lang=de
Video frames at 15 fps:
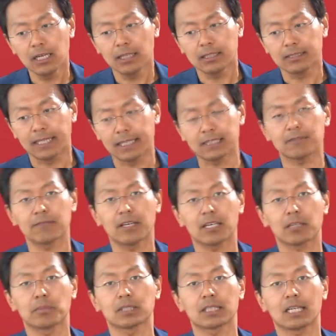
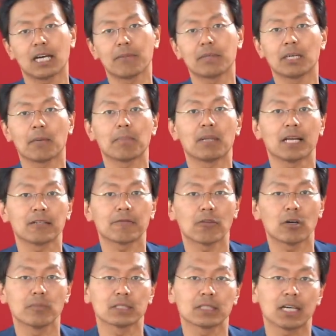Netzwerkbetreiber, der
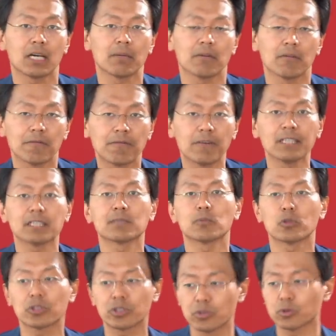Plattformbetreiber
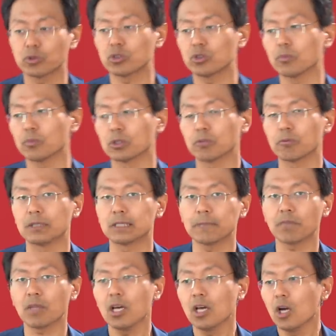Facebook, YouTube und Twitter.
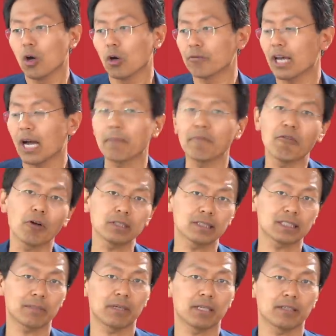Und wir haben Folgendes
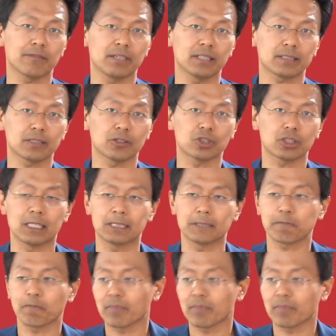dabei festgestellt.